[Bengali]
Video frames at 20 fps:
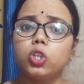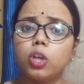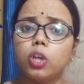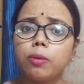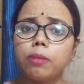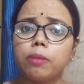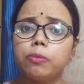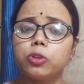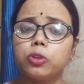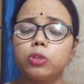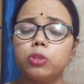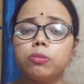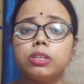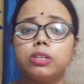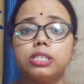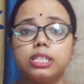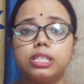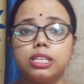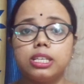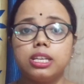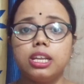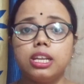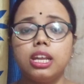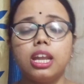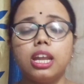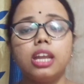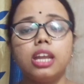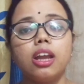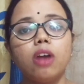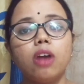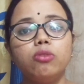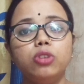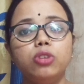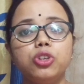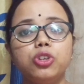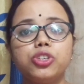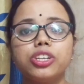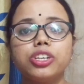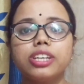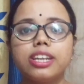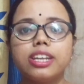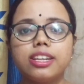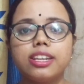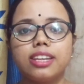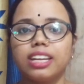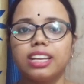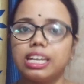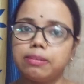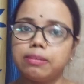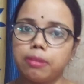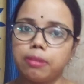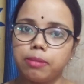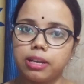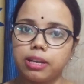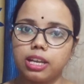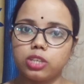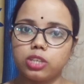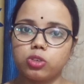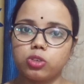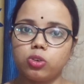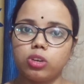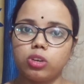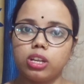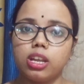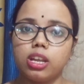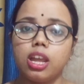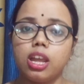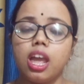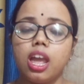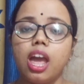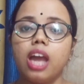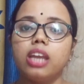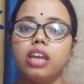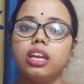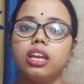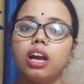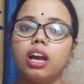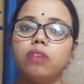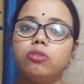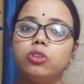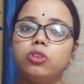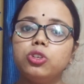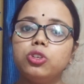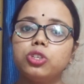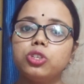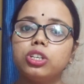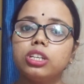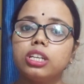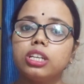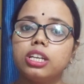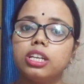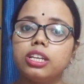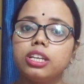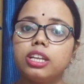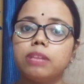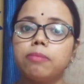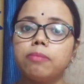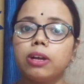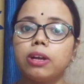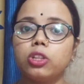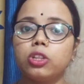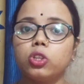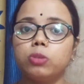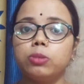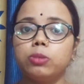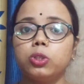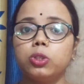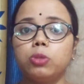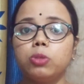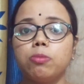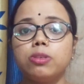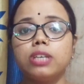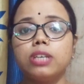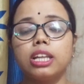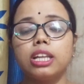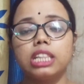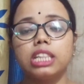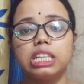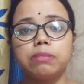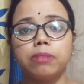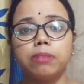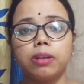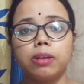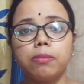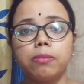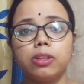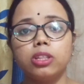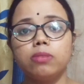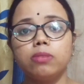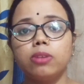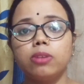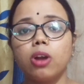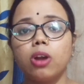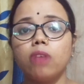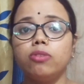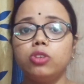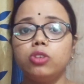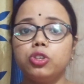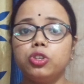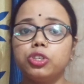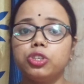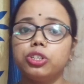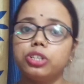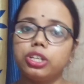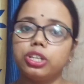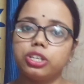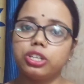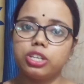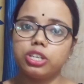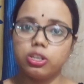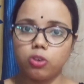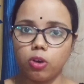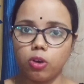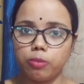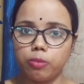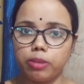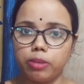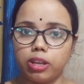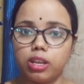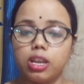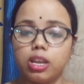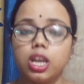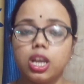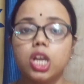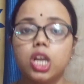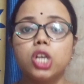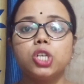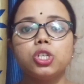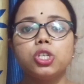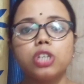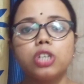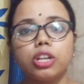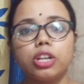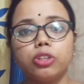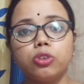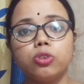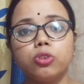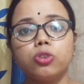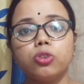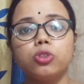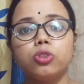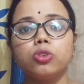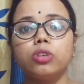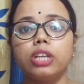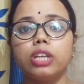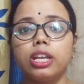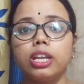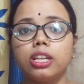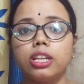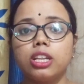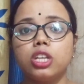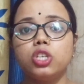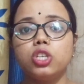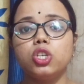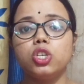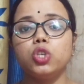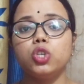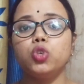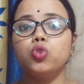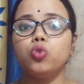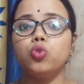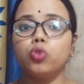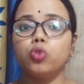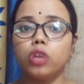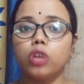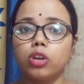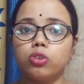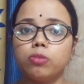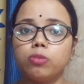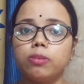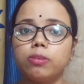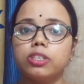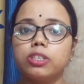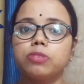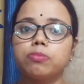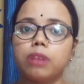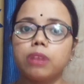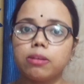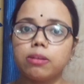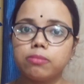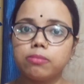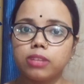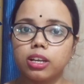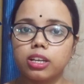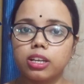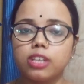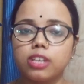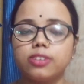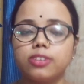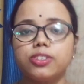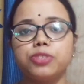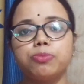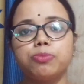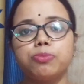সবার প্রথমে জেনে নিই এই অভলিউশন কিটটা কিভাবে কাজ করে এই অভলিউশন কিটের মাধ্যমে তুমি জানতে পারবে তোমার অভলিউশন ডেটটি কবে সাধারণত একটি যে শুক্রাণু বা স্পাম থাকে সেই